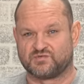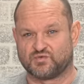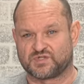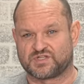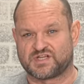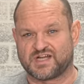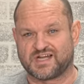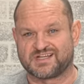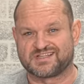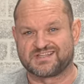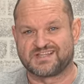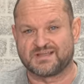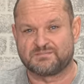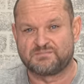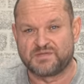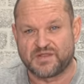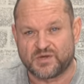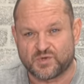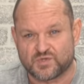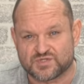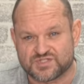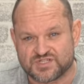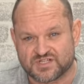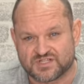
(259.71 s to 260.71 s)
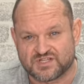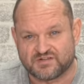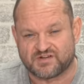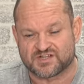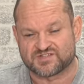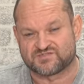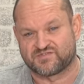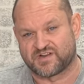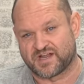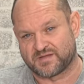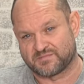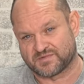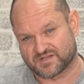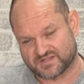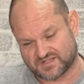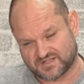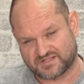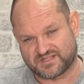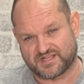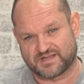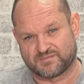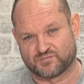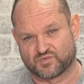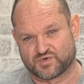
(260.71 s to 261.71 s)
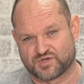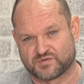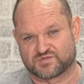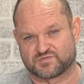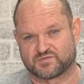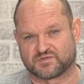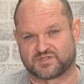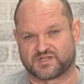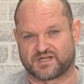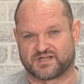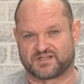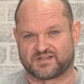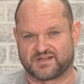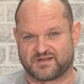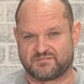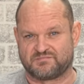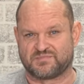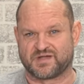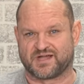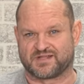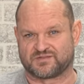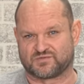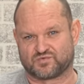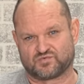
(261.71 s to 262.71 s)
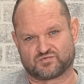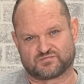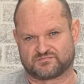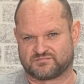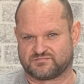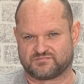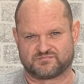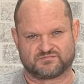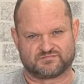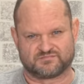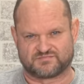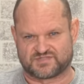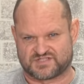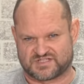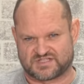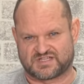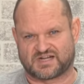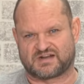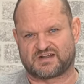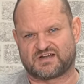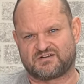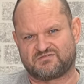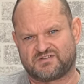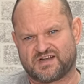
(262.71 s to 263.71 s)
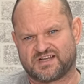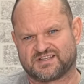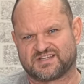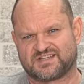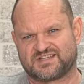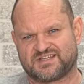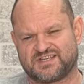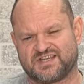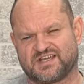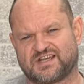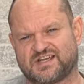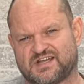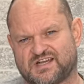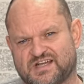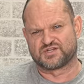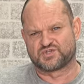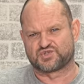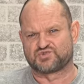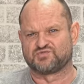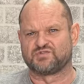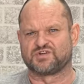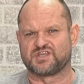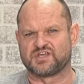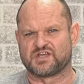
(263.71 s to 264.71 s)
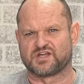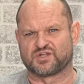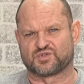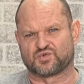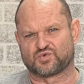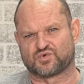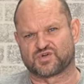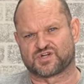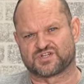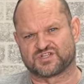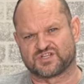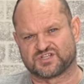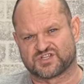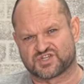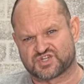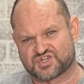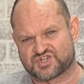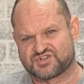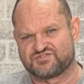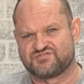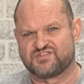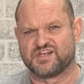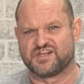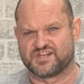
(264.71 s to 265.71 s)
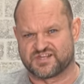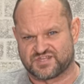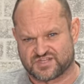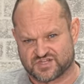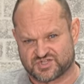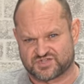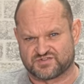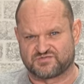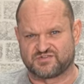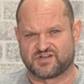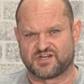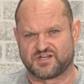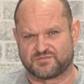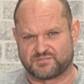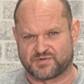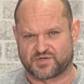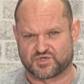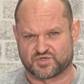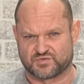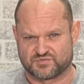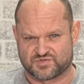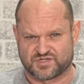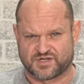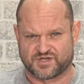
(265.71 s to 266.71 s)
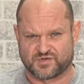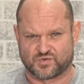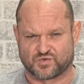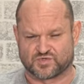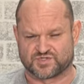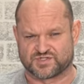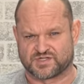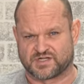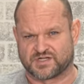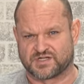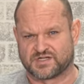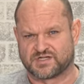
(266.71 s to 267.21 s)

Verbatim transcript: Вот как доберется до вас время, тогда и будем смотреть. Ребят, ну, страховая это те чуваки, которых надо шевелить, и шевелить причем серьезно.